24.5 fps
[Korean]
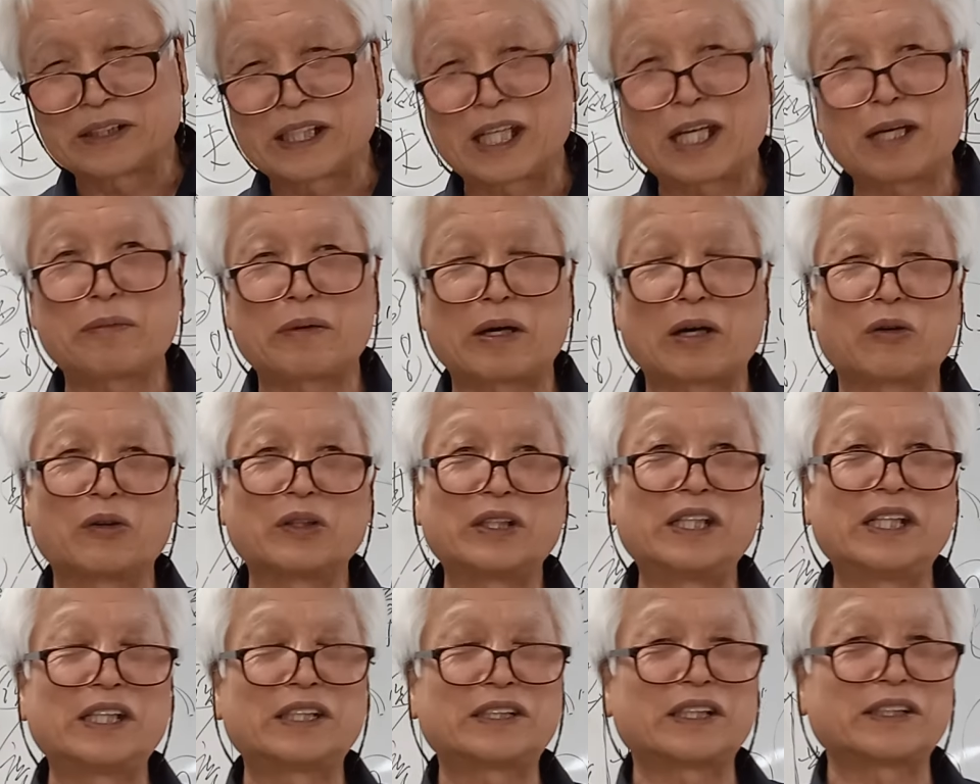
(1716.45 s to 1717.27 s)
그게 바로
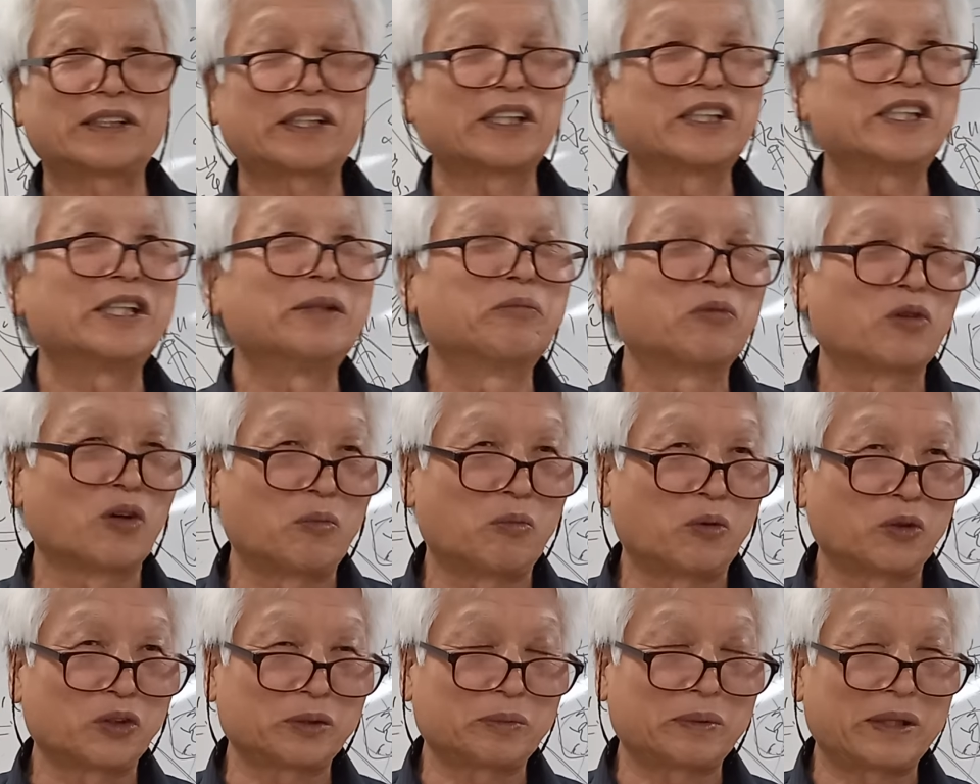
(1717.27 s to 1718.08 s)
이 세상의
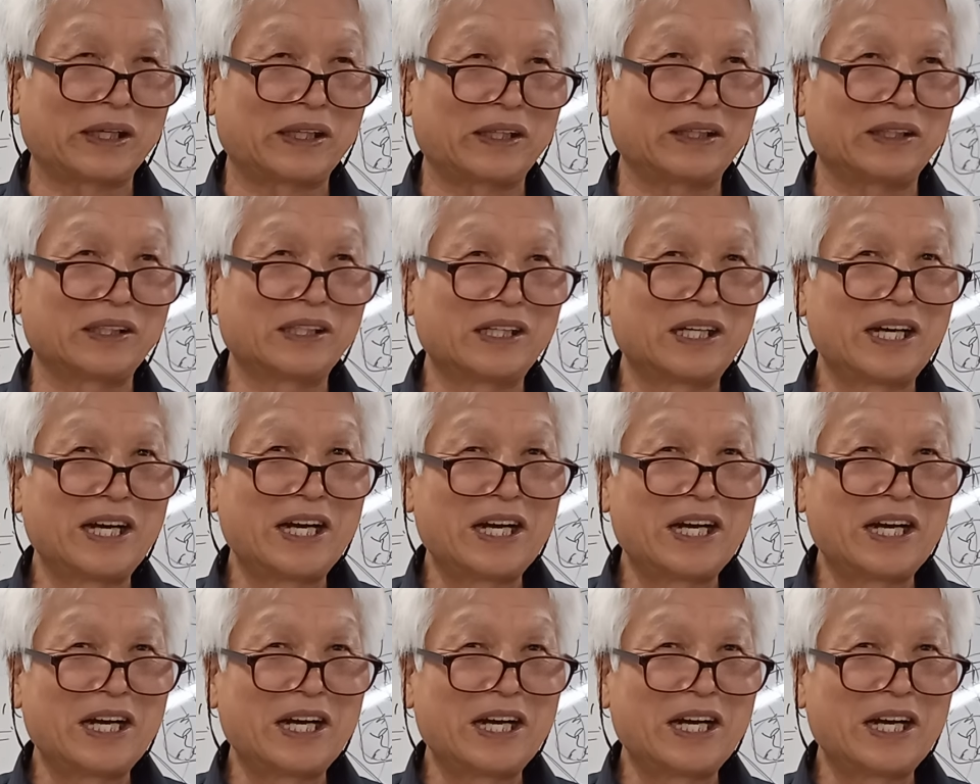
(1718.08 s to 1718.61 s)
신비로운 모습이란 게.